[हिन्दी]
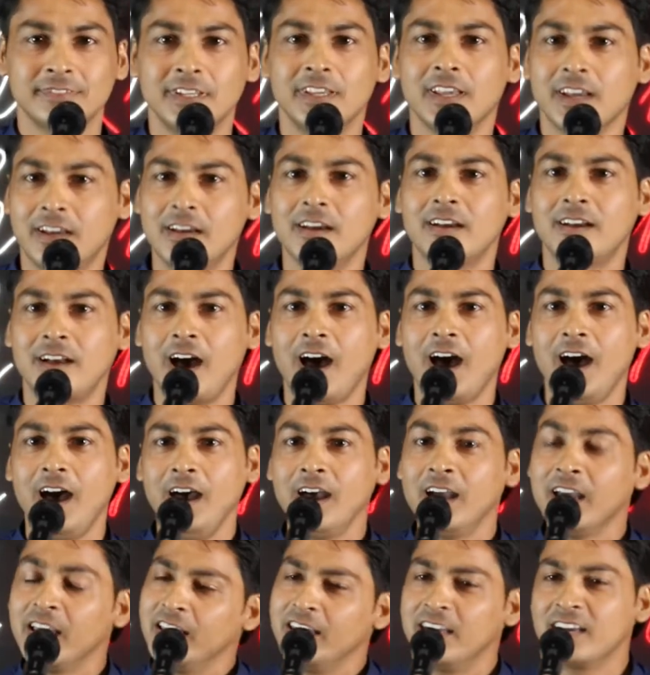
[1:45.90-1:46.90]
एक का
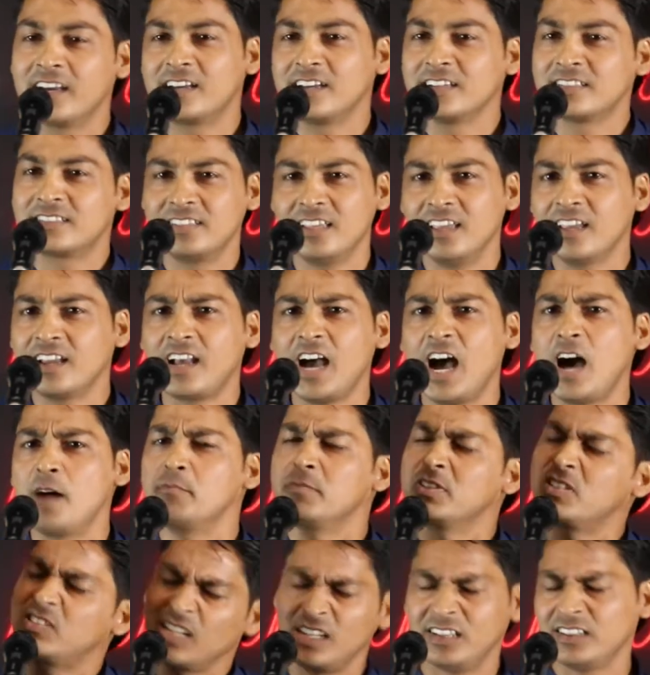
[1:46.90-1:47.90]
एक से
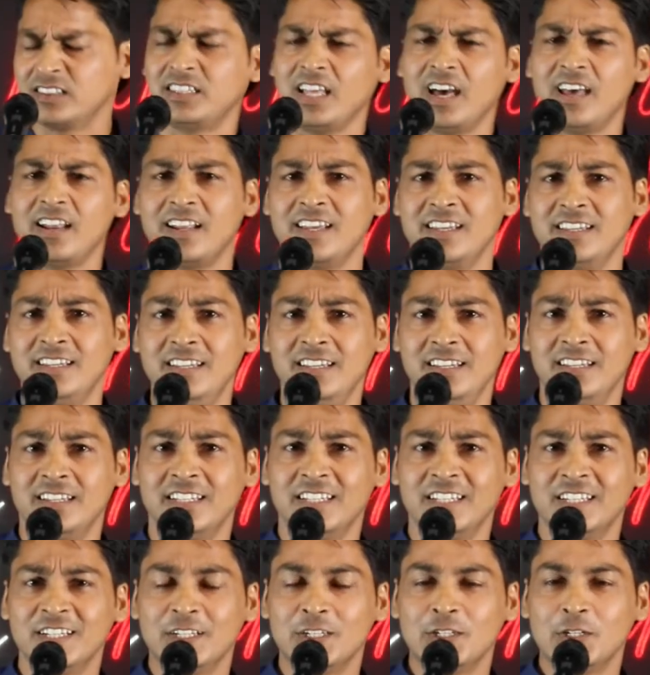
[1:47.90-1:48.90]
काम चलता नहीं
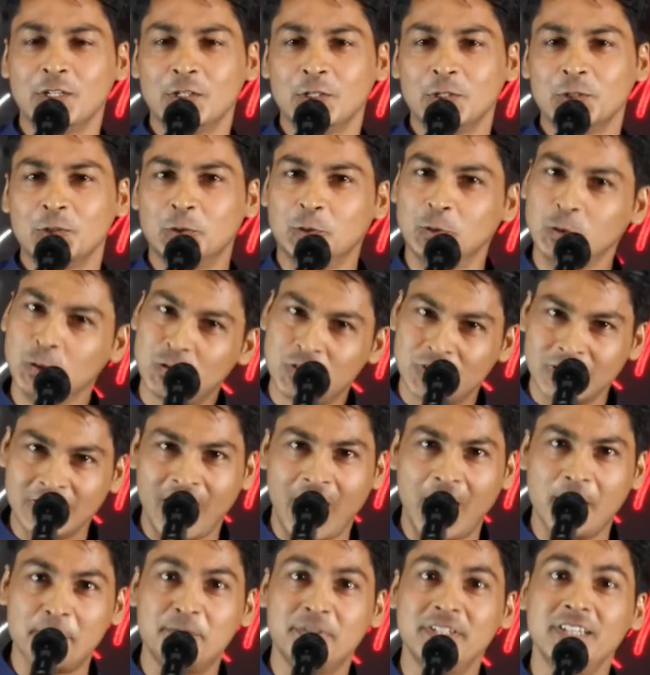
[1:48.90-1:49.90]
दूसरा
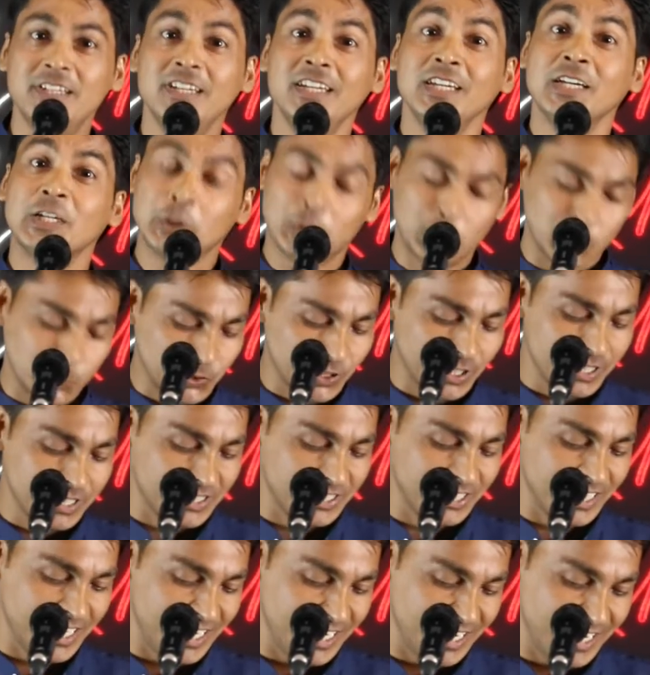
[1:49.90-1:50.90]
भी तो दिल
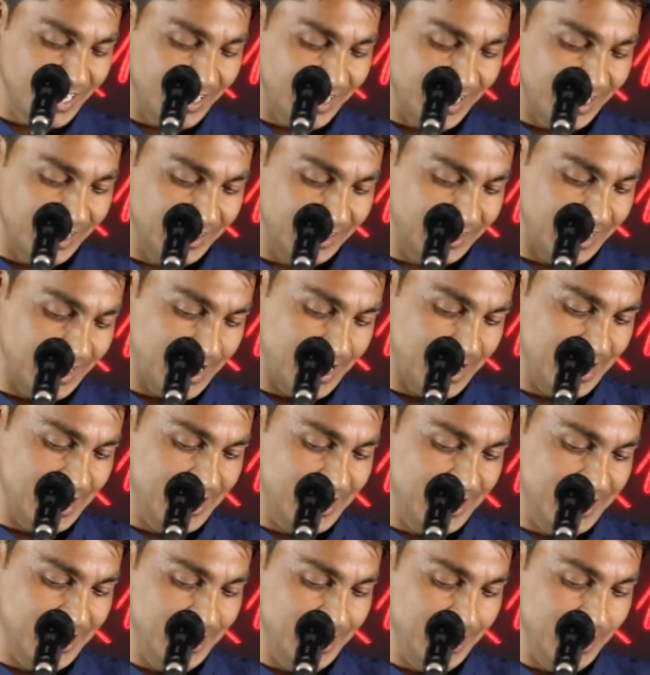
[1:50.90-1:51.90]
से निकलता
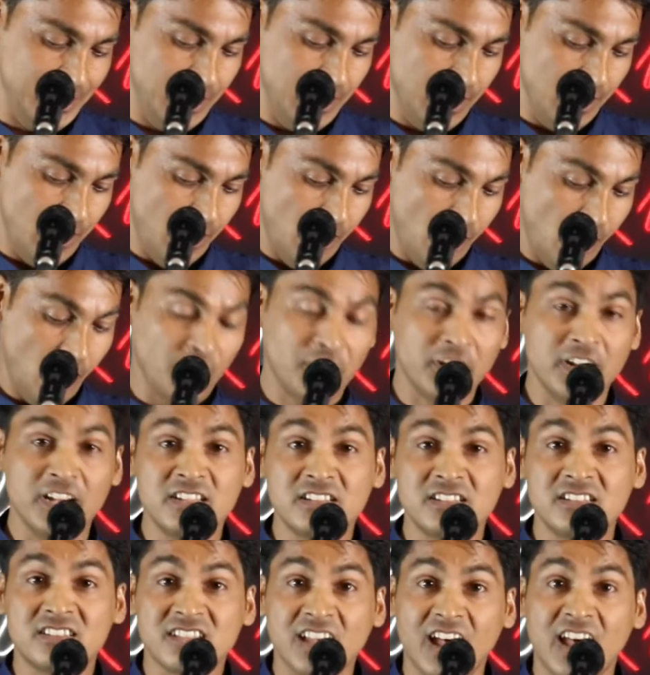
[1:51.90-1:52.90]
नहीं और
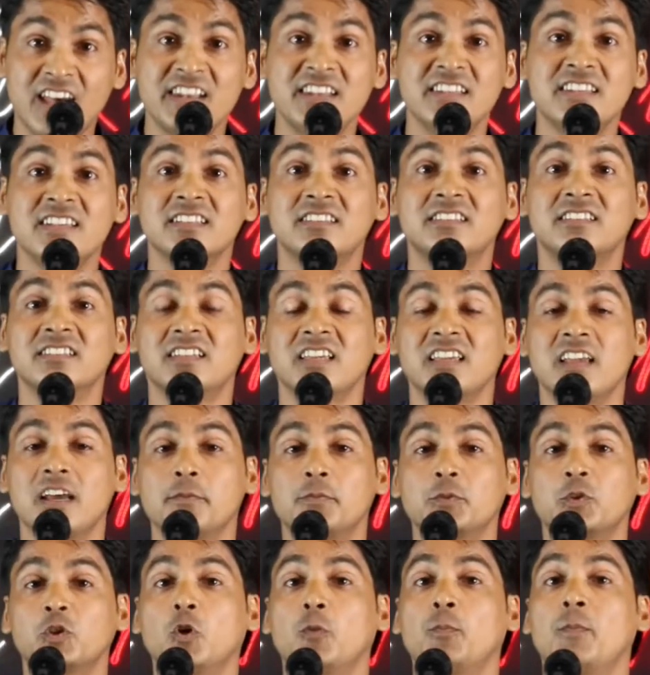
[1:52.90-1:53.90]
इंसानियत के
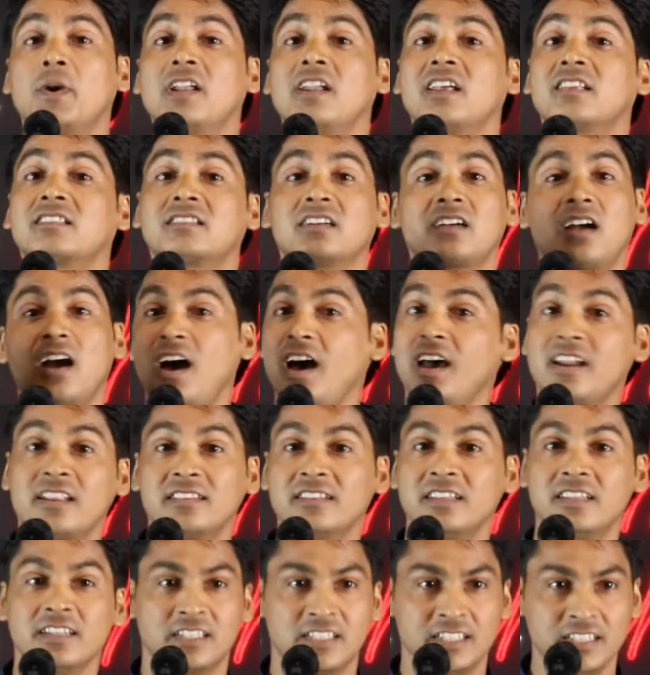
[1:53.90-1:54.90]
अब तो बलात्कार
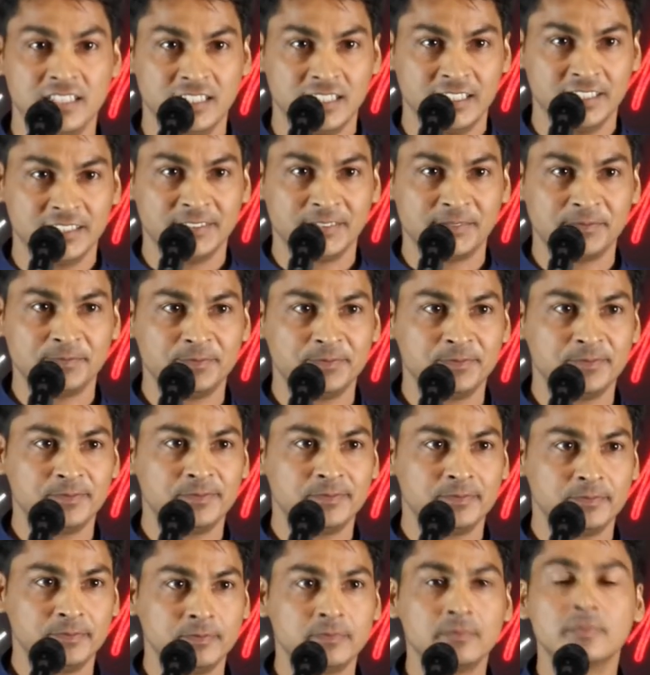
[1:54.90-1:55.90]
देखिए
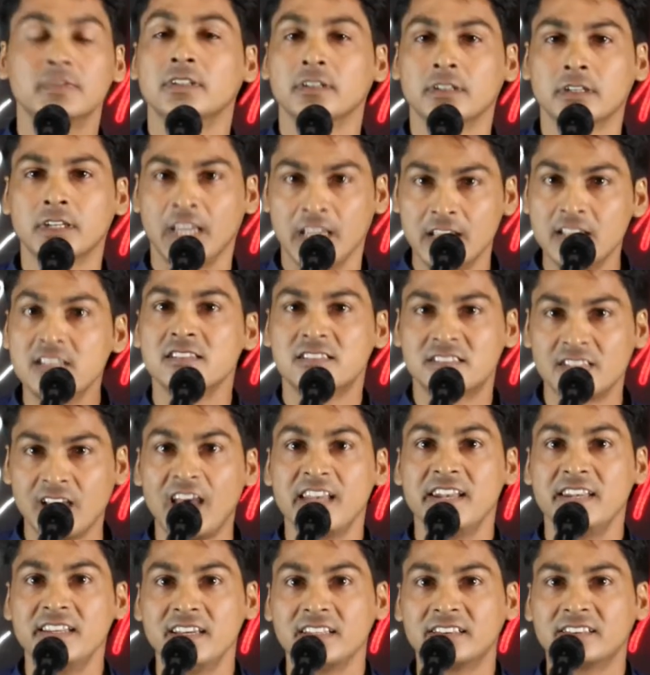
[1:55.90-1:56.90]
कि
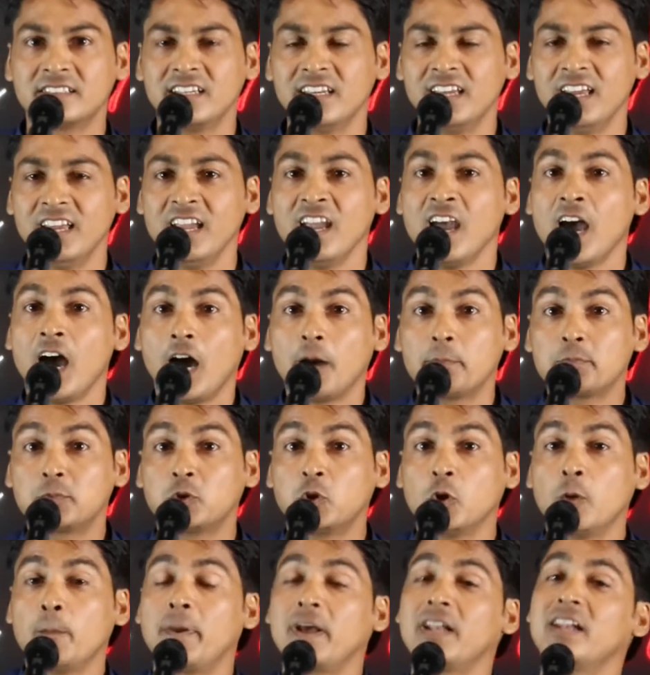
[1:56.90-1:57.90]
इंसानियत के अब
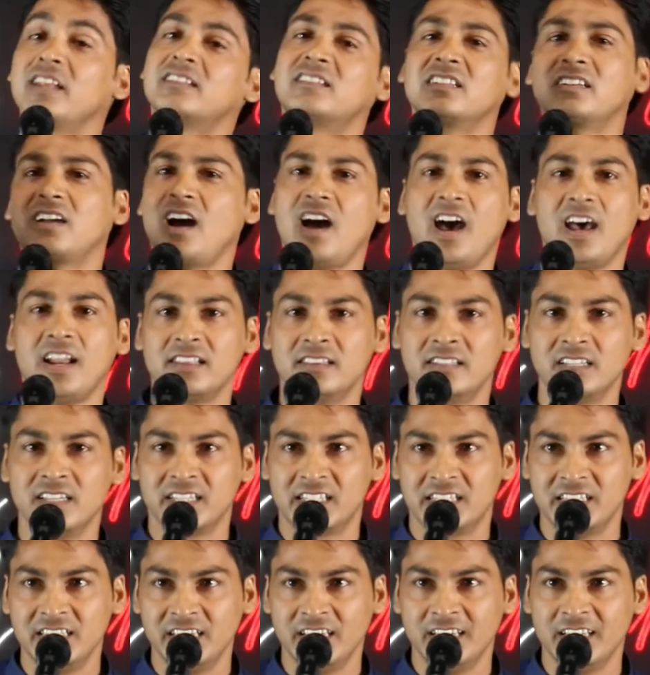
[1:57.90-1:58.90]
तो बलात्कार
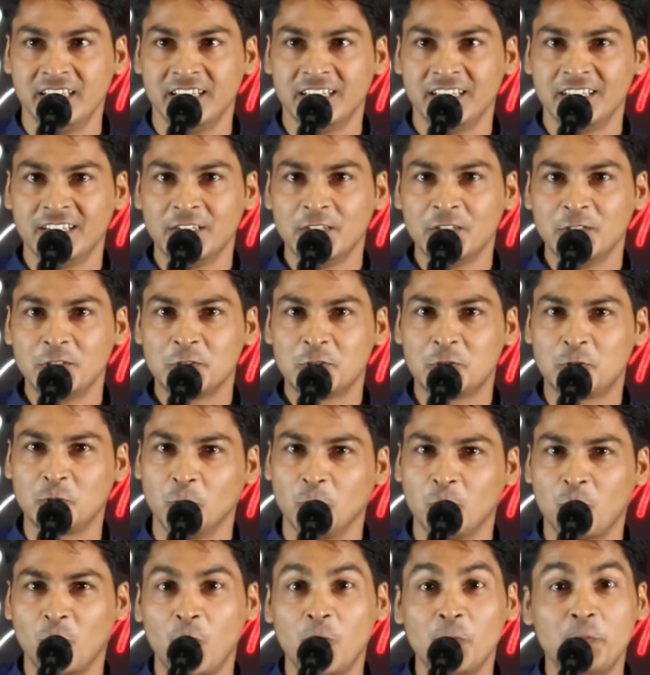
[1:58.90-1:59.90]
देखिए
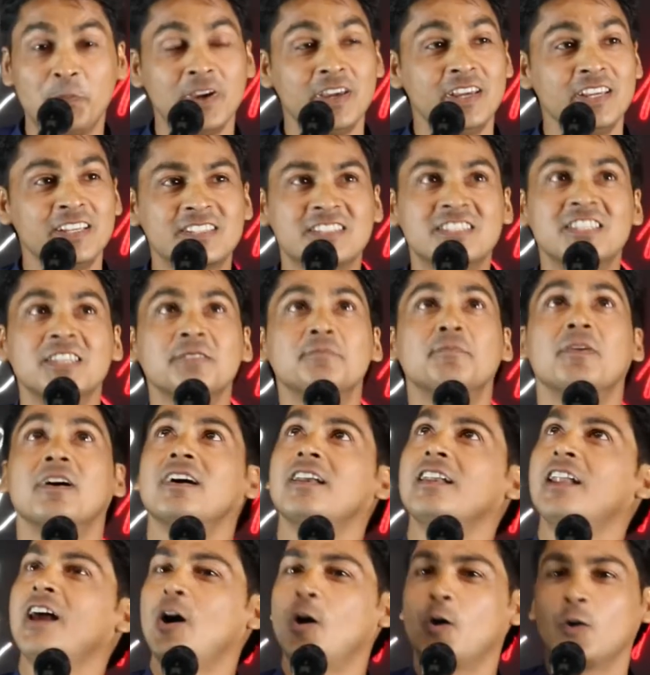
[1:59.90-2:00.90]
चोरों पे एसी
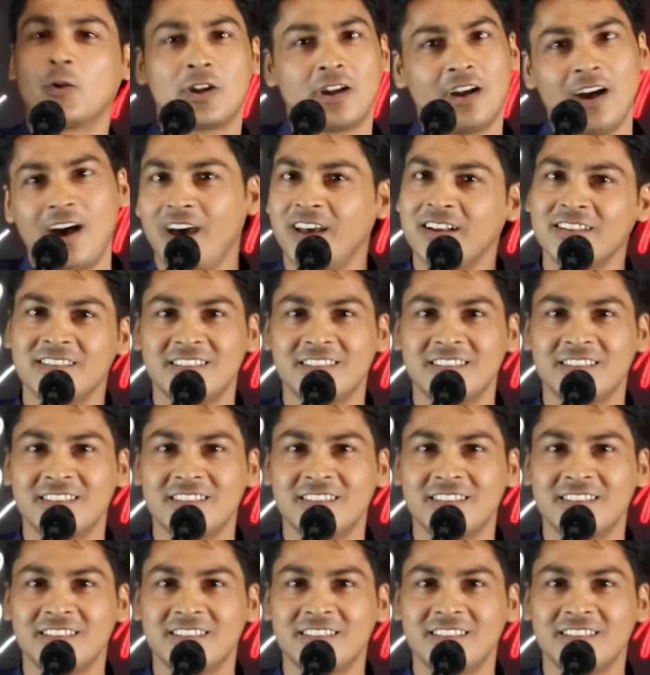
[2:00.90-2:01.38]
बंगला और कार